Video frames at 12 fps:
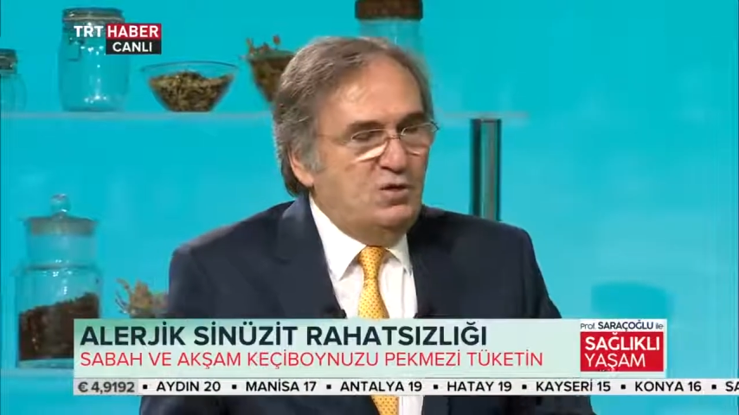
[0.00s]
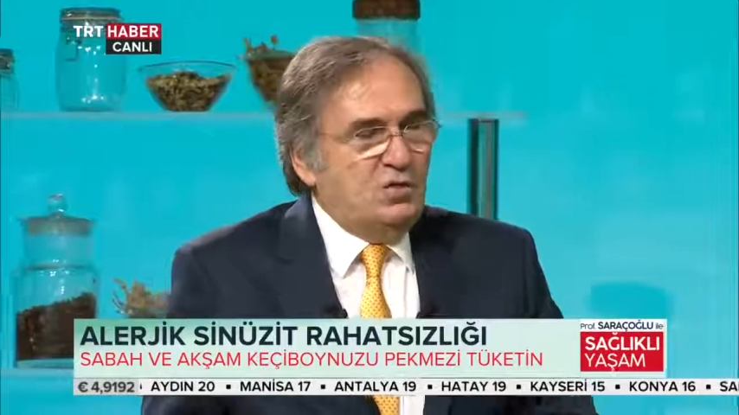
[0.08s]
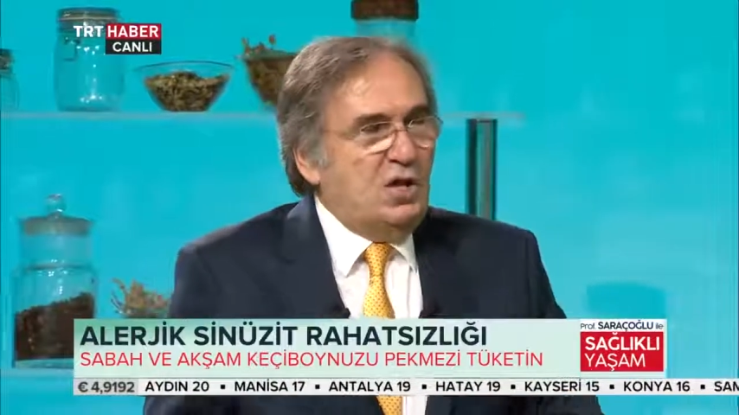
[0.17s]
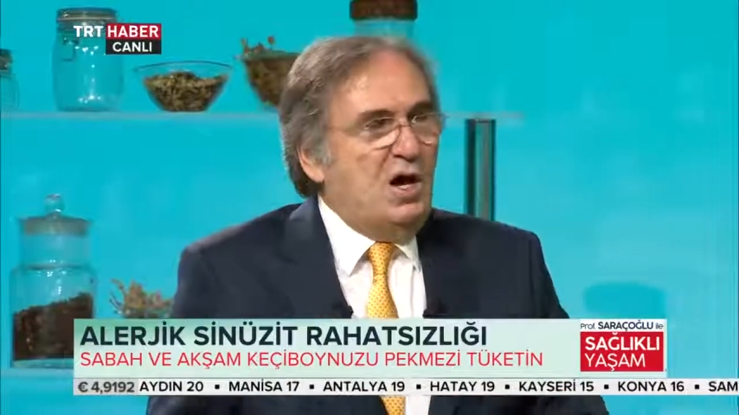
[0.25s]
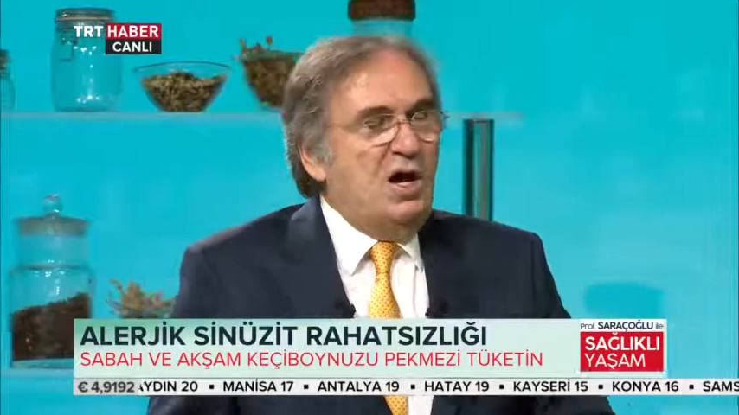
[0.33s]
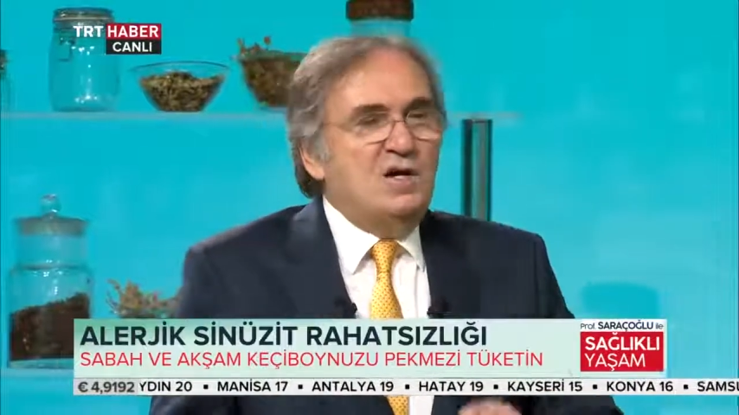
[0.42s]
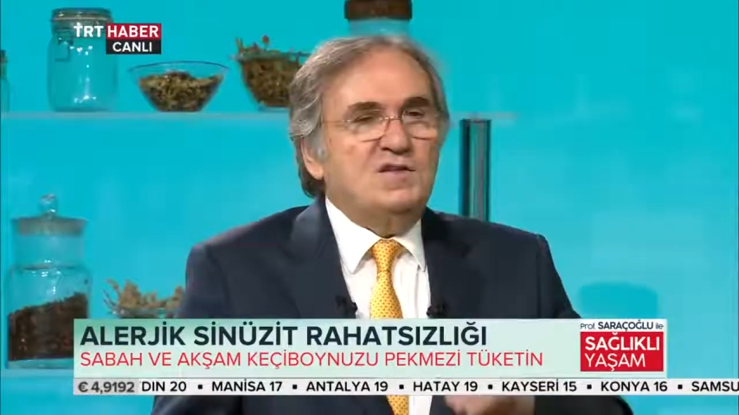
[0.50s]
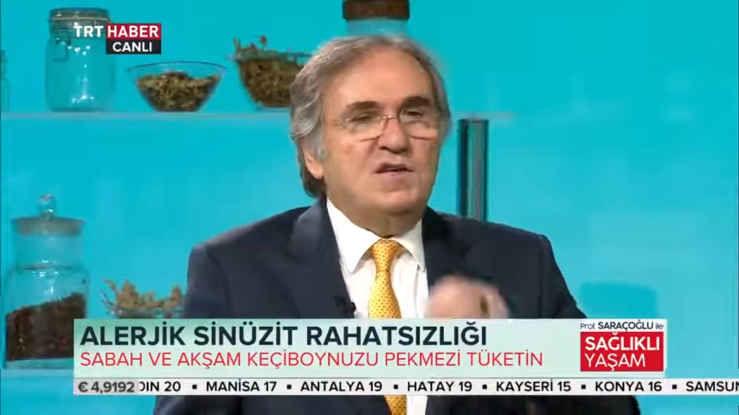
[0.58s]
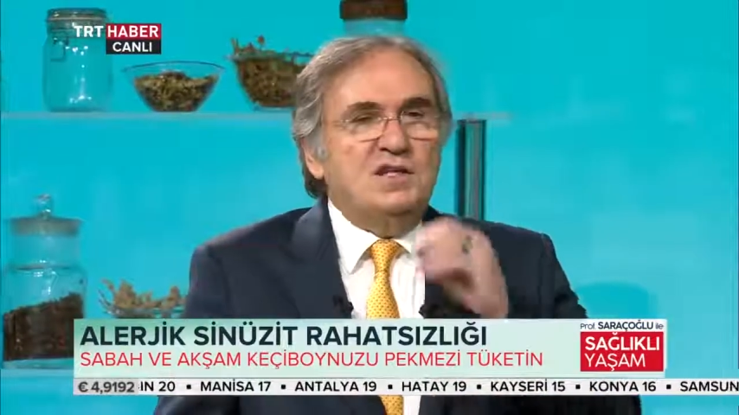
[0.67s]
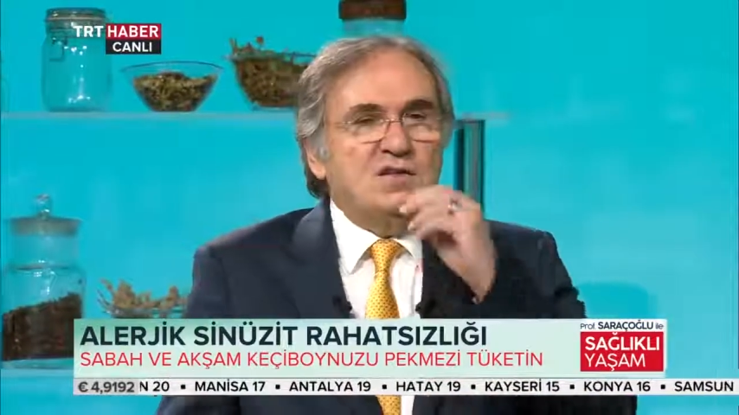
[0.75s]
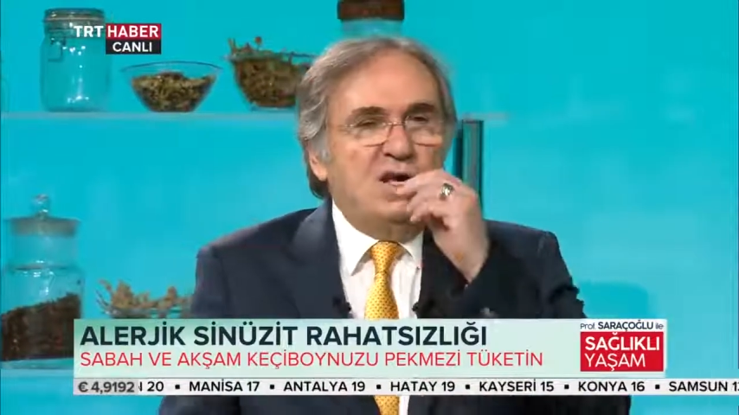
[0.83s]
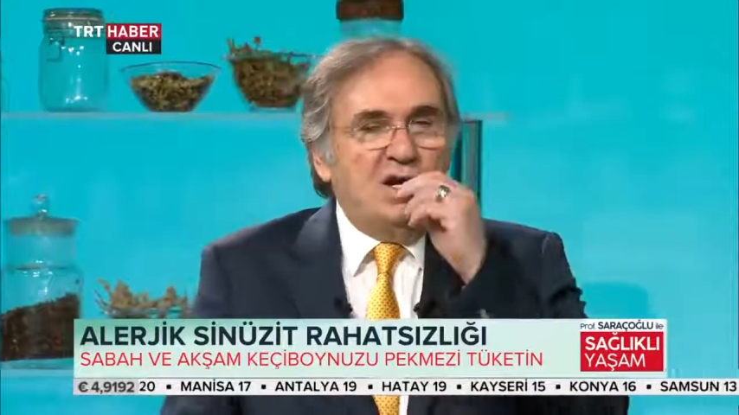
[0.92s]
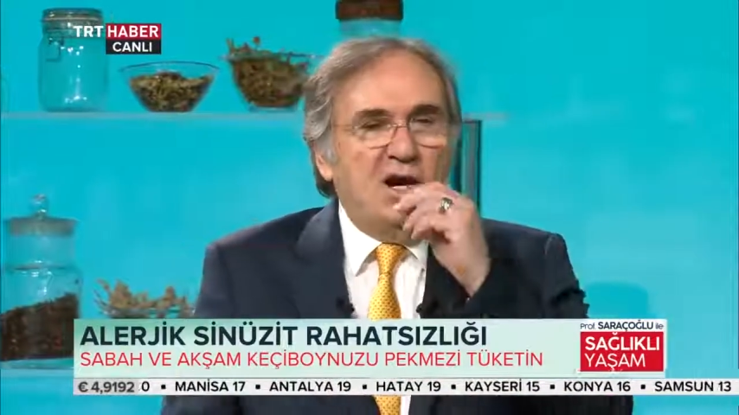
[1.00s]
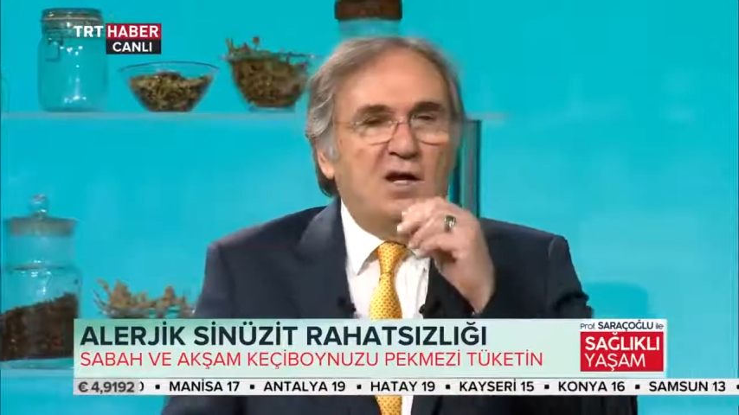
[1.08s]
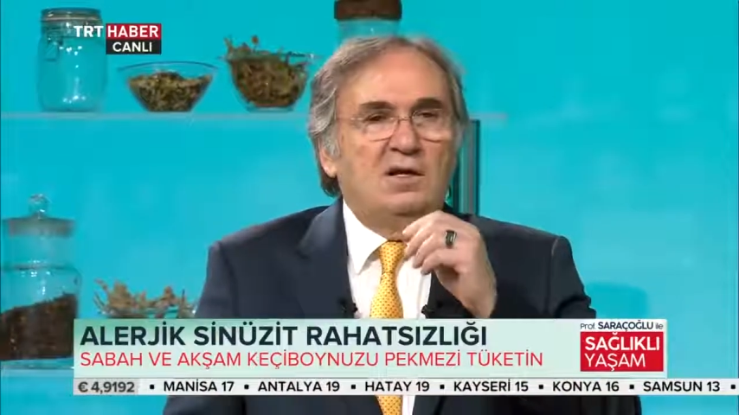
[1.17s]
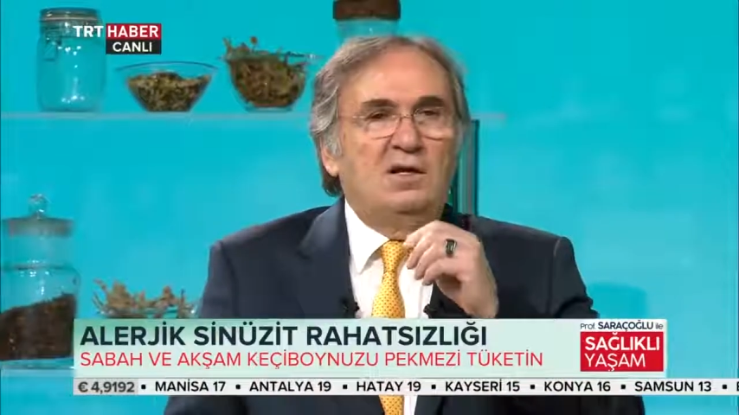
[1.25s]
Taze tere